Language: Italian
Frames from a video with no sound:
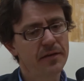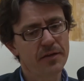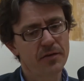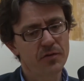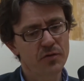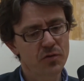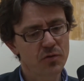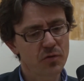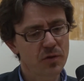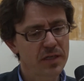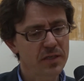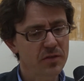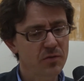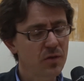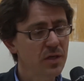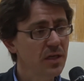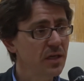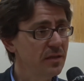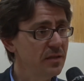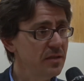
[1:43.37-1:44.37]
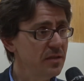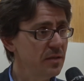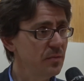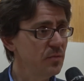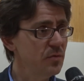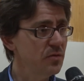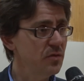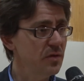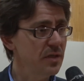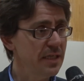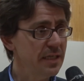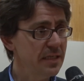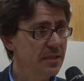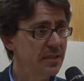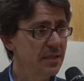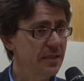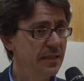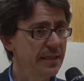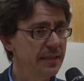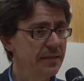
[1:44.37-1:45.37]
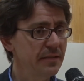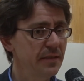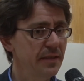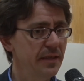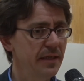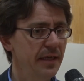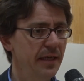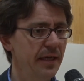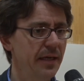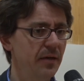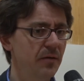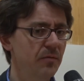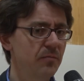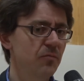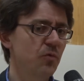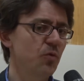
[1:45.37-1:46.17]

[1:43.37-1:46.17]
nel nostro caso anche la distribuzione gas a rete e